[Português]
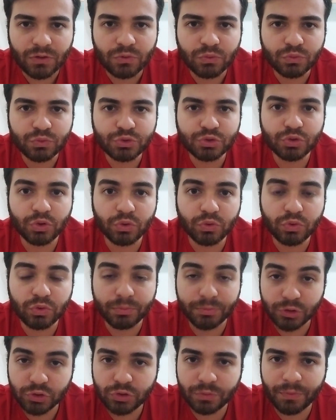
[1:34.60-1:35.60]
Um jogo
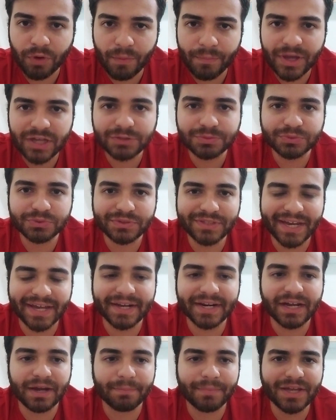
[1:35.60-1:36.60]
muito bom mesmo,
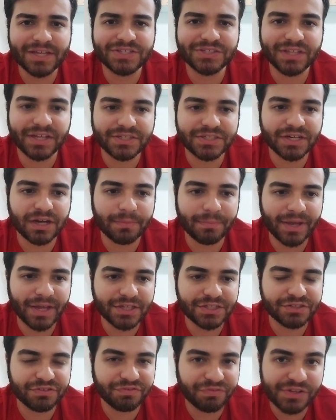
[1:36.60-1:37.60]
tecnicamente,
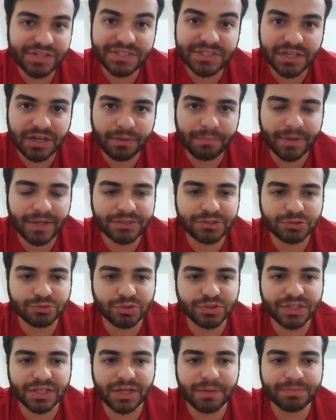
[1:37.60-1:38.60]
taticamente, fisicamente, as
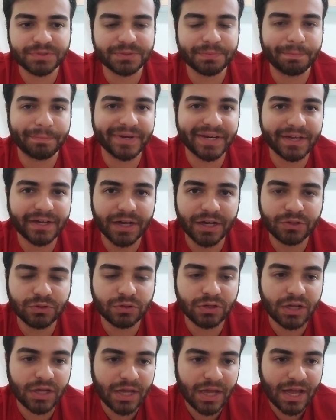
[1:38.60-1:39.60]
duas equipes
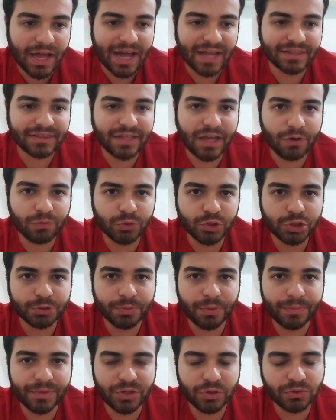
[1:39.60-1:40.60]
brigando até o
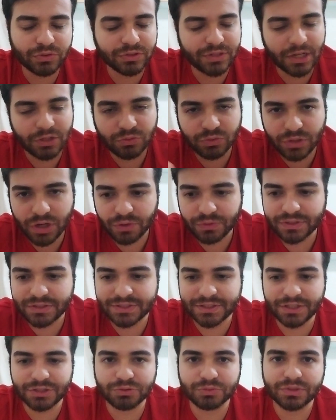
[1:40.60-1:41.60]
último minuto. Natural que
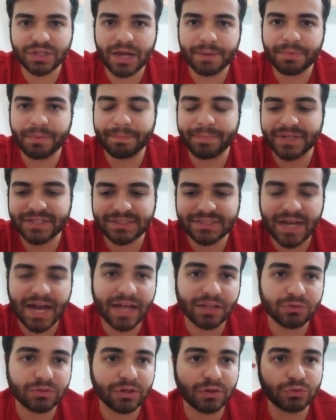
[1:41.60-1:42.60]
seja um derby
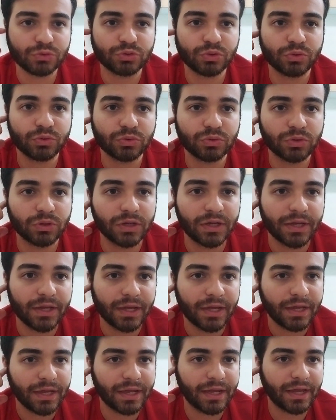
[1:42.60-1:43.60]
pesado, né? Um jogo,
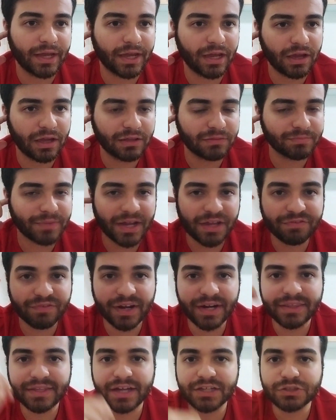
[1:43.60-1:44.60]
é, uma
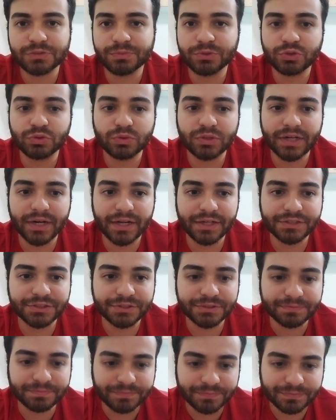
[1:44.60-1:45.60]
rivalidade muito
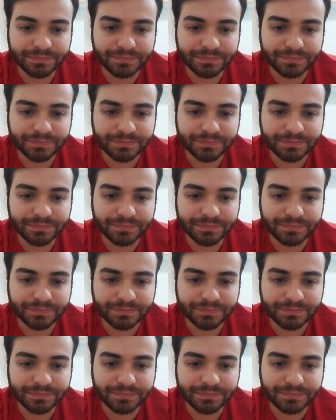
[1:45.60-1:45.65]
grande,